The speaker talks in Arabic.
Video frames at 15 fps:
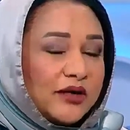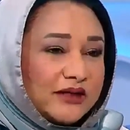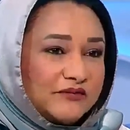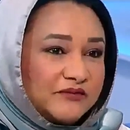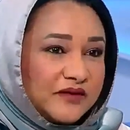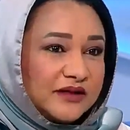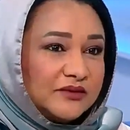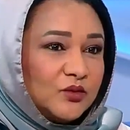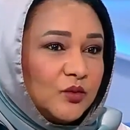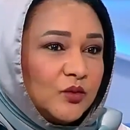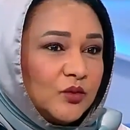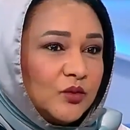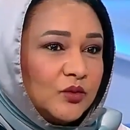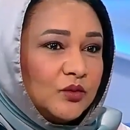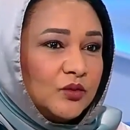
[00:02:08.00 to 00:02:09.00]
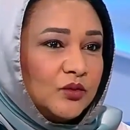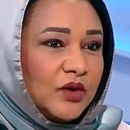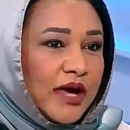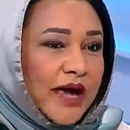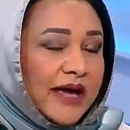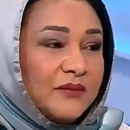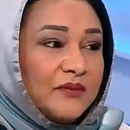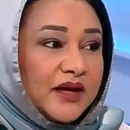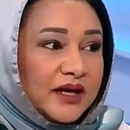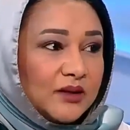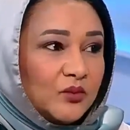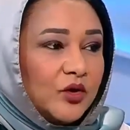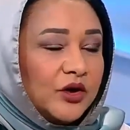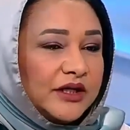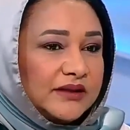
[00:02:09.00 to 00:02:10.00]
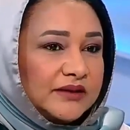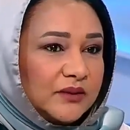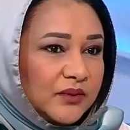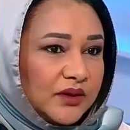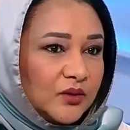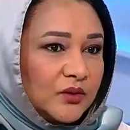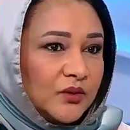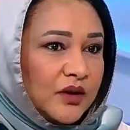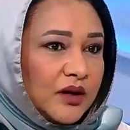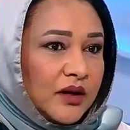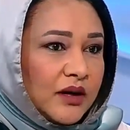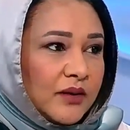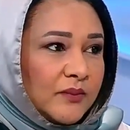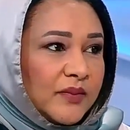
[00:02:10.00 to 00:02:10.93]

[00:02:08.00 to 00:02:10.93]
للفرد والبيئة المحيطة به نعم.